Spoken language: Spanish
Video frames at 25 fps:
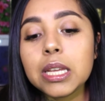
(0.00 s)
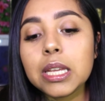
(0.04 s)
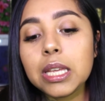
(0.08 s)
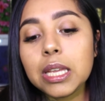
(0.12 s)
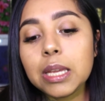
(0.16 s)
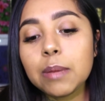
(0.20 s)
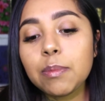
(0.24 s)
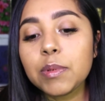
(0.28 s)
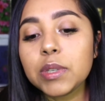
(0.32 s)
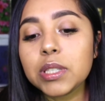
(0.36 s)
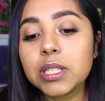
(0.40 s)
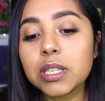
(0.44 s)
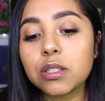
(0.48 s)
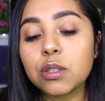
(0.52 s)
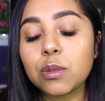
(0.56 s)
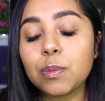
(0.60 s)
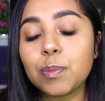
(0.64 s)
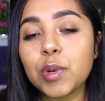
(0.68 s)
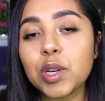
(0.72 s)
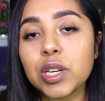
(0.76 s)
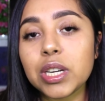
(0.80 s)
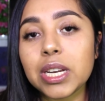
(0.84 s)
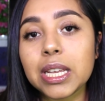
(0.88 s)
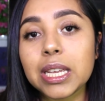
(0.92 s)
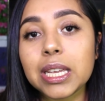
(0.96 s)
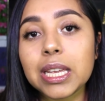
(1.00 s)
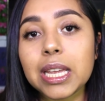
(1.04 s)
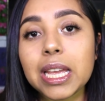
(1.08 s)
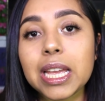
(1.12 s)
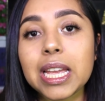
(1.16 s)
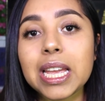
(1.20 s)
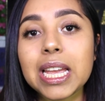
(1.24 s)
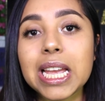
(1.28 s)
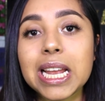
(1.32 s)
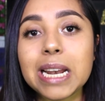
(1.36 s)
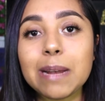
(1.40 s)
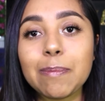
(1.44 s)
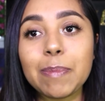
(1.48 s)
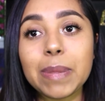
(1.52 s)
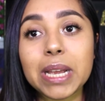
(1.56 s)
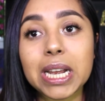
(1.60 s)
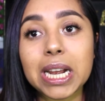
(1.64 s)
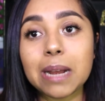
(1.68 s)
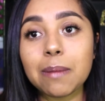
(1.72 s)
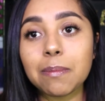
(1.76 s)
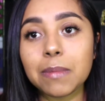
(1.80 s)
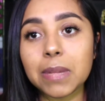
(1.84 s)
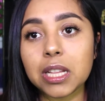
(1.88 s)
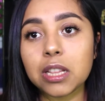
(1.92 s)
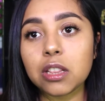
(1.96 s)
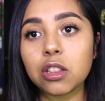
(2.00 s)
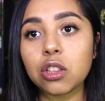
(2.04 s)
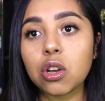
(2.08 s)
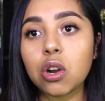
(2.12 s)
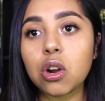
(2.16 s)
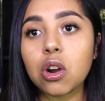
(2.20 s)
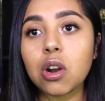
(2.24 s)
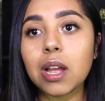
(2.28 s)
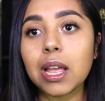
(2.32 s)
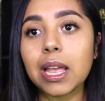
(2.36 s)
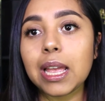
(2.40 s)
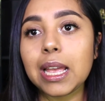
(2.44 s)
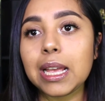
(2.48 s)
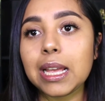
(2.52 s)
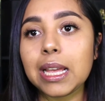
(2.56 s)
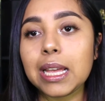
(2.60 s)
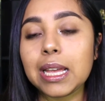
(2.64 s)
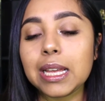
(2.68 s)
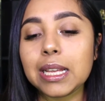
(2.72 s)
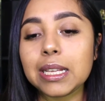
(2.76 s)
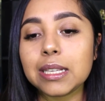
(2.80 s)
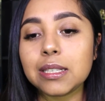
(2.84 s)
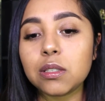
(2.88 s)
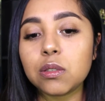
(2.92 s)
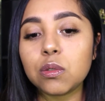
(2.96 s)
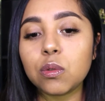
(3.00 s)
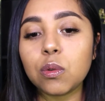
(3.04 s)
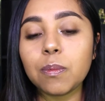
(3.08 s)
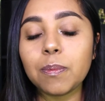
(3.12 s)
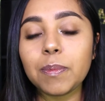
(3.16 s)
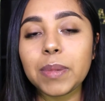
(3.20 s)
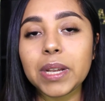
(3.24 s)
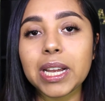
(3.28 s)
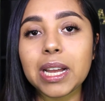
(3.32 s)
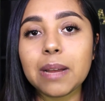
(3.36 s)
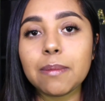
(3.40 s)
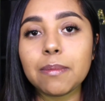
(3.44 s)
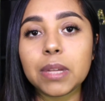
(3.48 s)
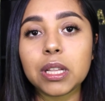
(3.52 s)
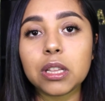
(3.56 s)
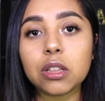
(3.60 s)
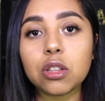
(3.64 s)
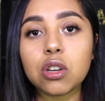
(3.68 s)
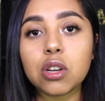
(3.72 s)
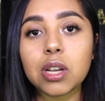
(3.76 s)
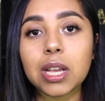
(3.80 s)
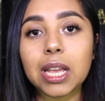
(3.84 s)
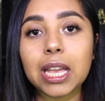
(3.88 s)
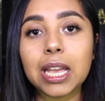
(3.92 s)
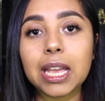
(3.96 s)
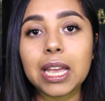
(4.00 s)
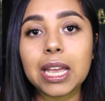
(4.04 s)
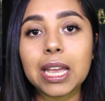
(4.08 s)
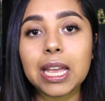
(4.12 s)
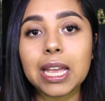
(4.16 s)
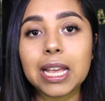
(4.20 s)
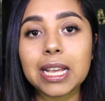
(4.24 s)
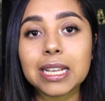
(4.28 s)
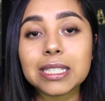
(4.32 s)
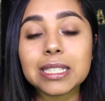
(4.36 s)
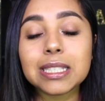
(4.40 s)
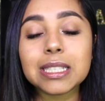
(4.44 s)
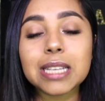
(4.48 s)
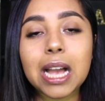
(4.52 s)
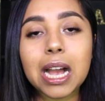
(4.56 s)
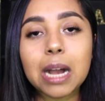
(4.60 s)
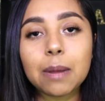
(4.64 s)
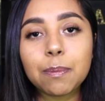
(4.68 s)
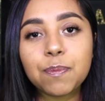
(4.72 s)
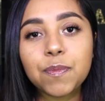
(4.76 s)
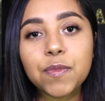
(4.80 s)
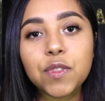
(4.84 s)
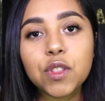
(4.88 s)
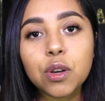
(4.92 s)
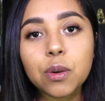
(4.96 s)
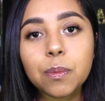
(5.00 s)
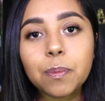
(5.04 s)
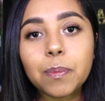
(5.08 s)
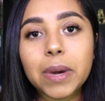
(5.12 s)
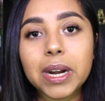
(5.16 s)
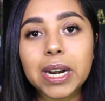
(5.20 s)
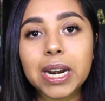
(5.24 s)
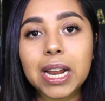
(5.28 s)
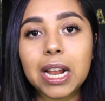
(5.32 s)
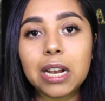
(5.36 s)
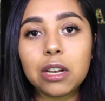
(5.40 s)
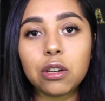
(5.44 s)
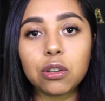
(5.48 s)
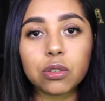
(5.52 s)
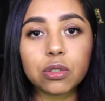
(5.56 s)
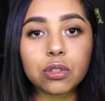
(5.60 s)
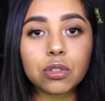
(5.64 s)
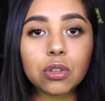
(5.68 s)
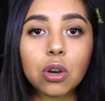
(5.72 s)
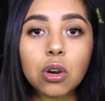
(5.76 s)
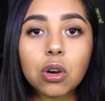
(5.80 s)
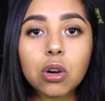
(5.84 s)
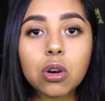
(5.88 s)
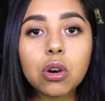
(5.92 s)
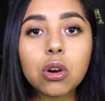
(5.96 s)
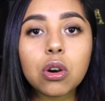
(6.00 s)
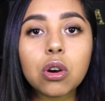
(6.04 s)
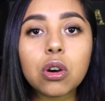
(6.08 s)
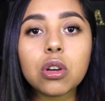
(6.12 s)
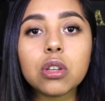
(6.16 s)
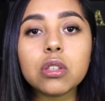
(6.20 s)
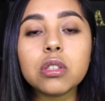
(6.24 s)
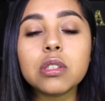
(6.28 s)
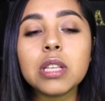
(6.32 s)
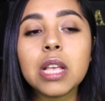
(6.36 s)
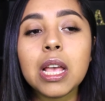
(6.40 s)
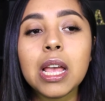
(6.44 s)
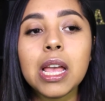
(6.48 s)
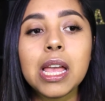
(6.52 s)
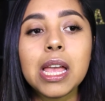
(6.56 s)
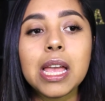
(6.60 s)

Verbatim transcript: Y pues se supone que el pegamento es un pegamento que es apto para los ojos,